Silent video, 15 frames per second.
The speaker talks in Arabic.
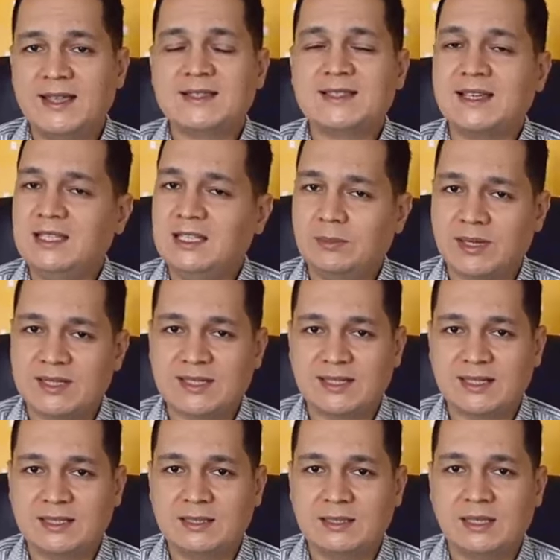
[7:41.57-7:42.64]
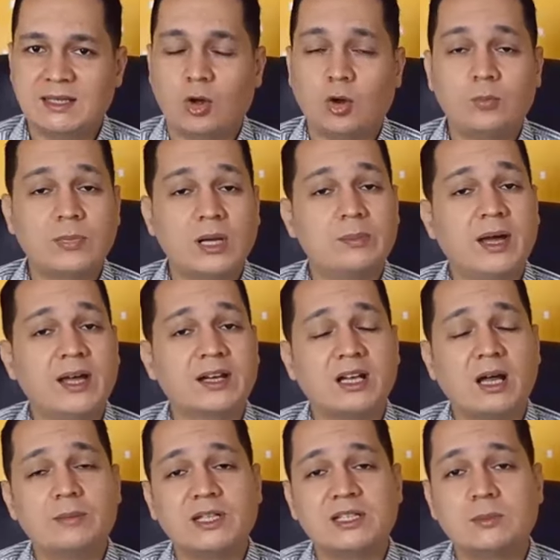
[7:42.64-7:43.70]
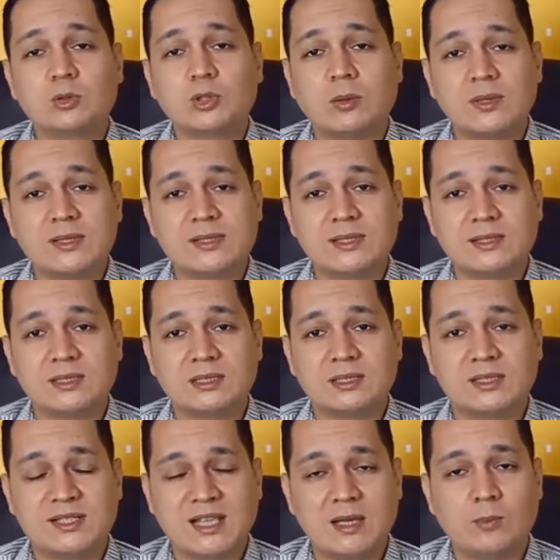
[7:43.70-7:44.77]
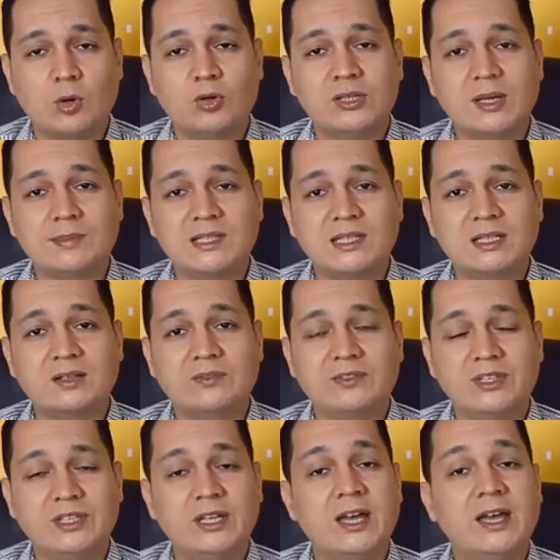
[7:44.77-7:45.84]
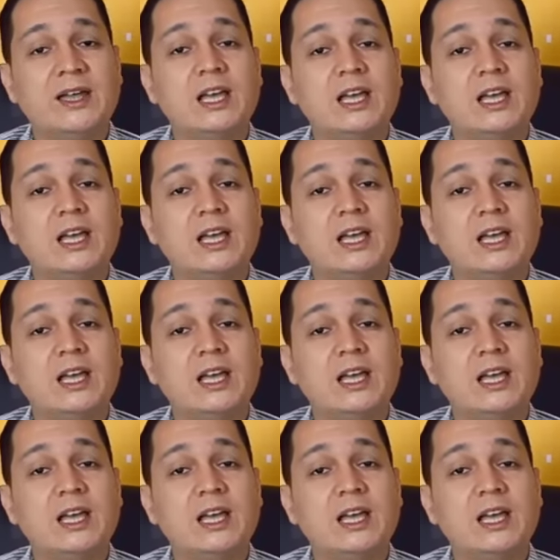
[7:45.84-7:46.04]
زي مثلا حمى البحر الابيض المتوسط زي ما قلنا بتيجي في